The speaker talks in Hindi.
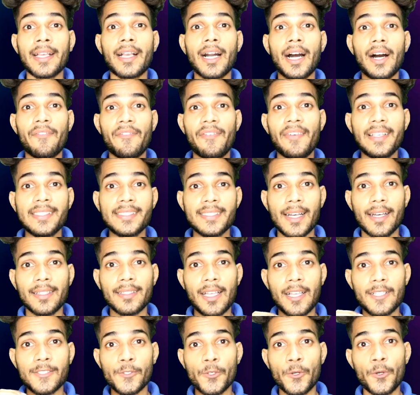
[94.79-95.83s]
काफ़ी
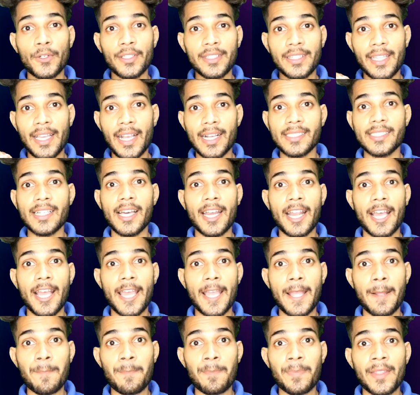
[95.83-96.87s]
ज़्यादा जोर दिया जा रहा
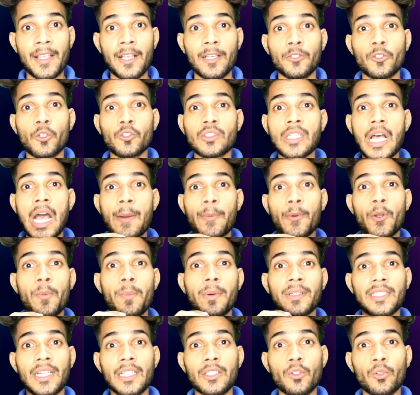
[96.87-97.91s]
है दोस्तों आपको
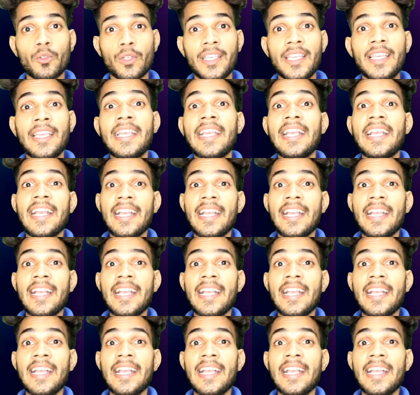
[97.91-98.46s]
बता दो कि